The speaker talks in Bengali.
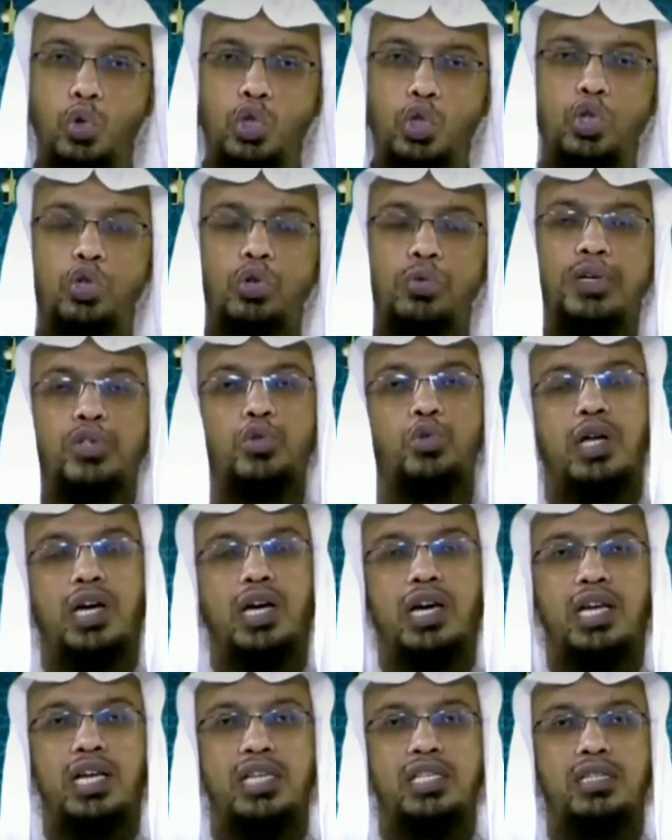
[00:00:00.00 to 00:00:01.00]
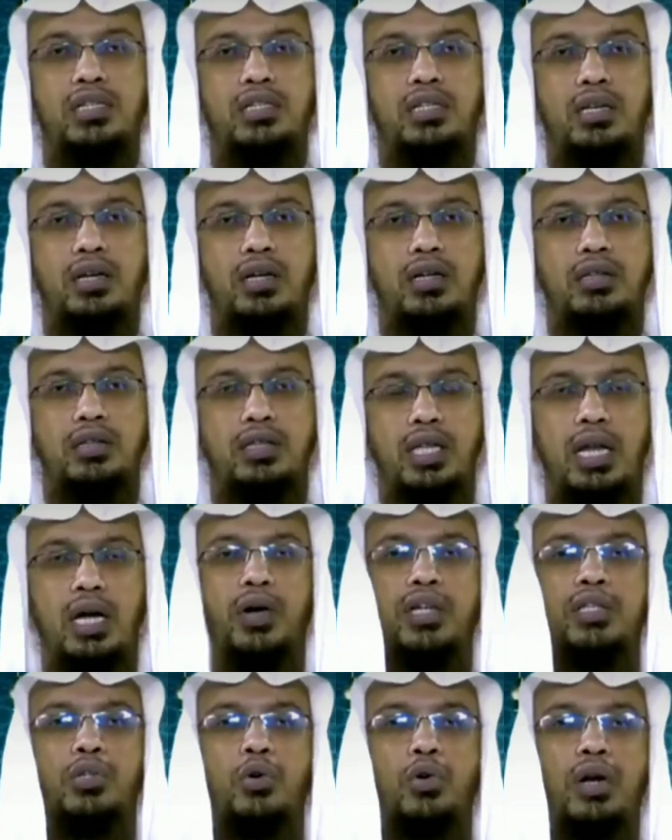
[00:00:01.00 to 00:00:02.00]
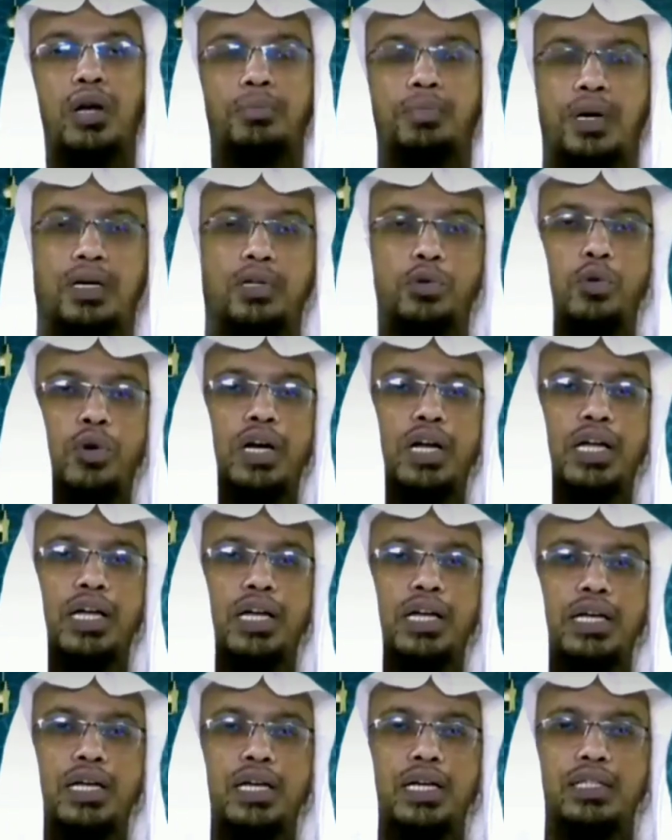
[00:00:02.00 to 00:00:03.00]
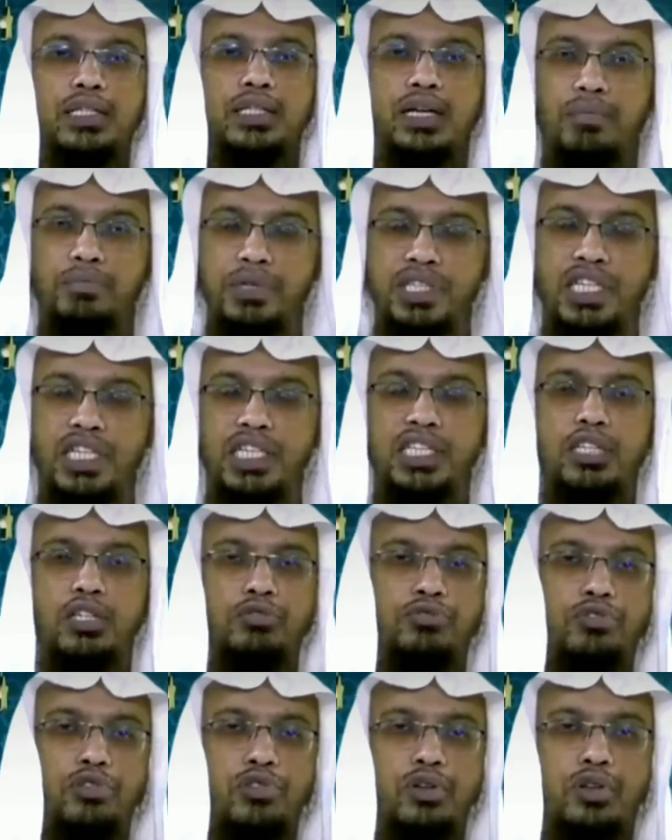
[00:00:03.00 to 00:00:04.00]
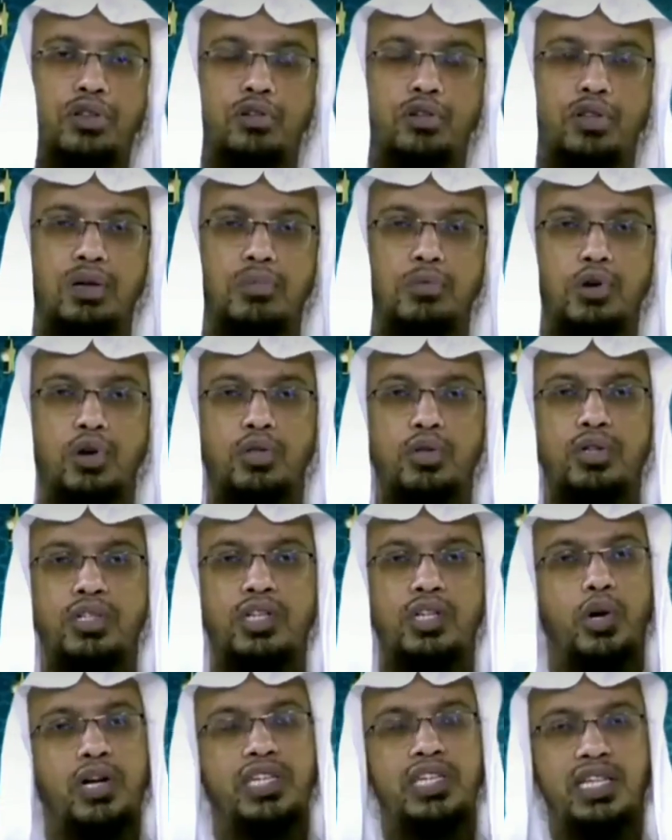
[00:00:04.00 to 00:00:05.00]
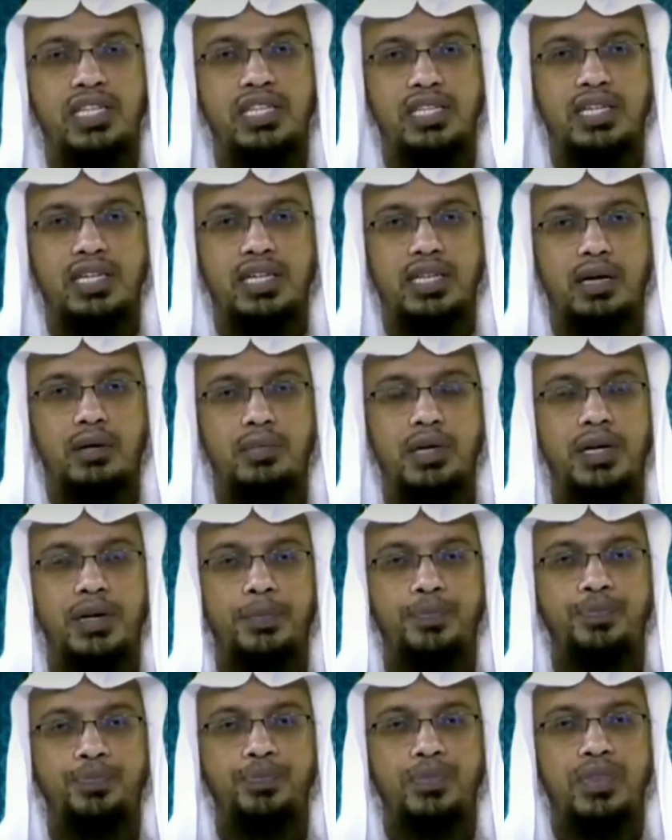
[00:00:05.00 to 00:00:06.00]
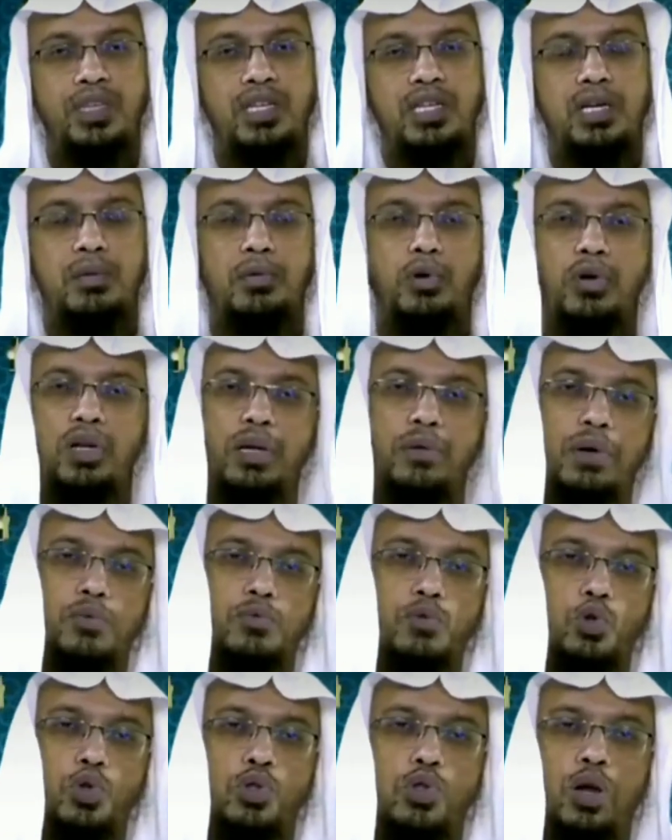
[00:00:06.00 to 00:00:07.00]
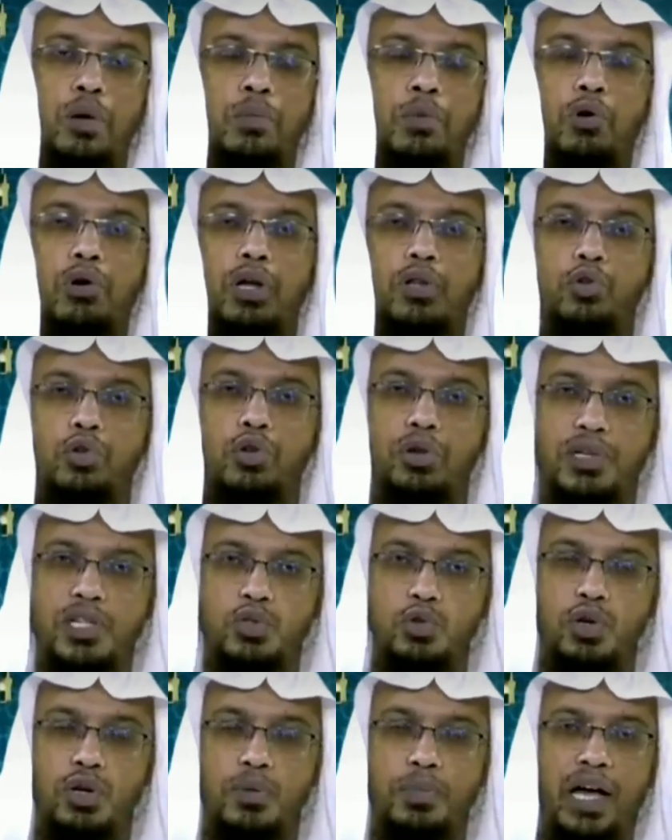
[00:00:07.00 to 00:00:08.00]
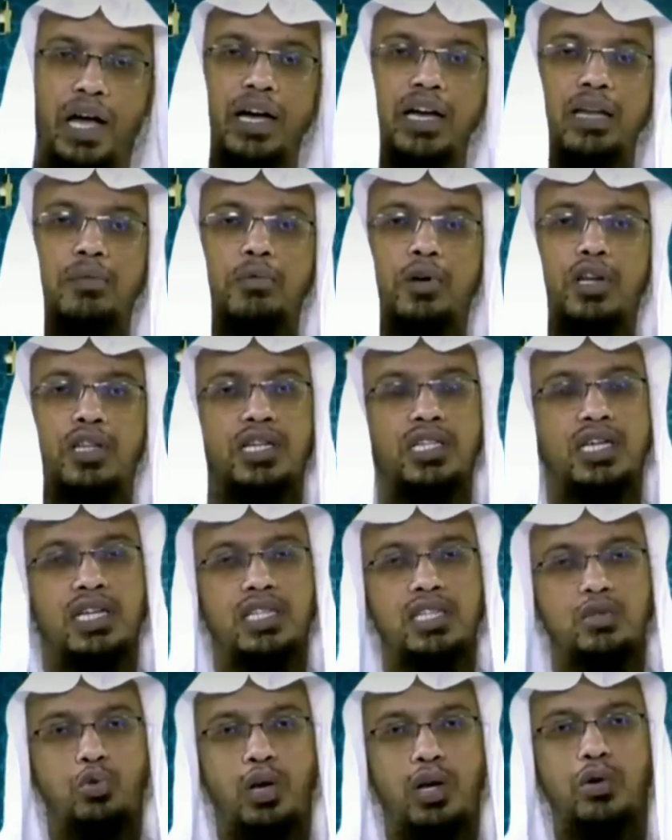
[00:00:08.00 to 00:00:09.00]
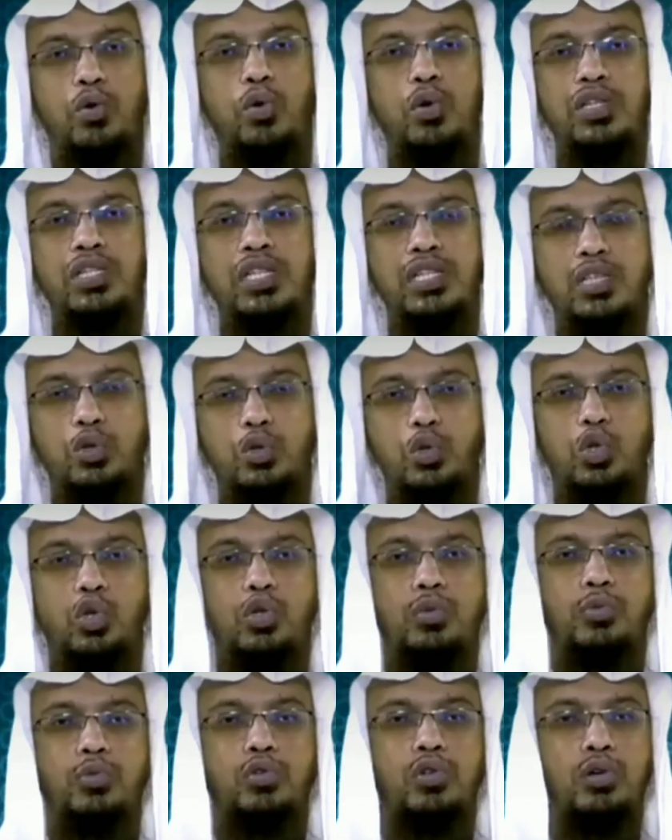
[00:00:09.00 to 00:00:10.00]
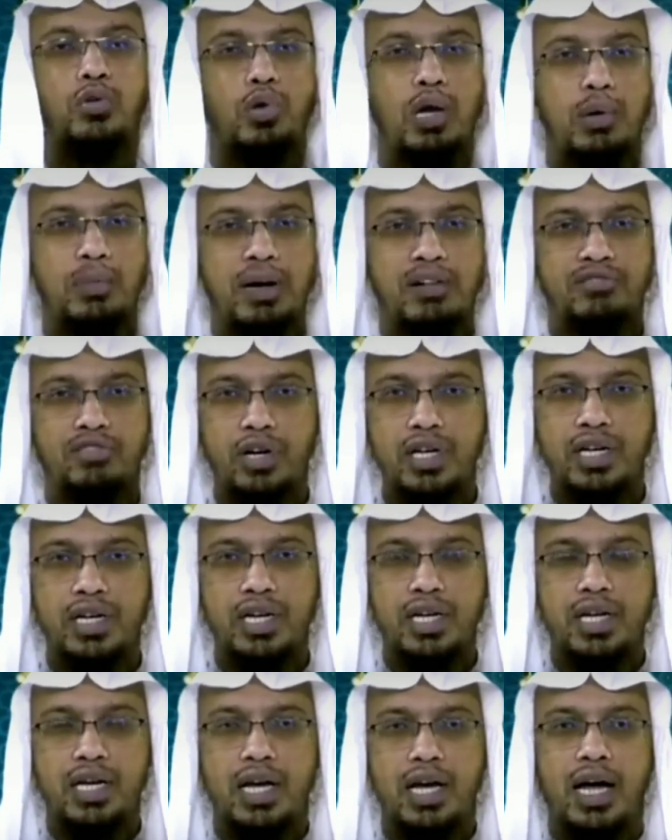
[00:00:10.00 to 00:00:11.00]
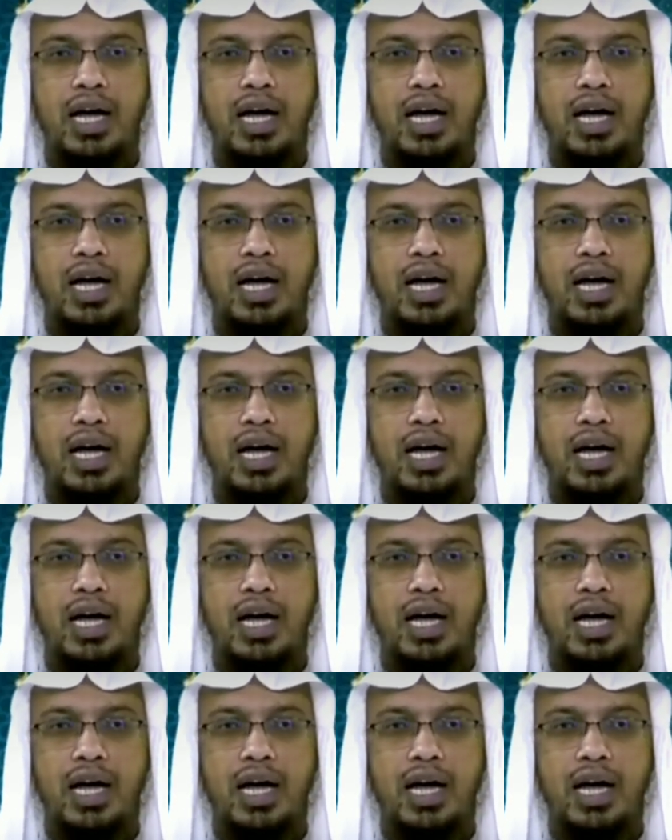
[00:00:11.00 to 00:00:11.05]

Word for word: দুইশতবার সুরে এখলাস তেলাওয়াত করলে পাঠ করলে তার বিশেষ কিছু ফজিলতের কথা বর্ণিত হয়েছে কয়েকটি হাদিসের কিতাবে যেমন ইমাম সৈয়দ রহমাউল্লাহ দুরুরমান সুরে বাহাকির বরাতে একটি হাদিস উল্লেখ করেছেন যে দুইশত বছরের গুনামাফ হয়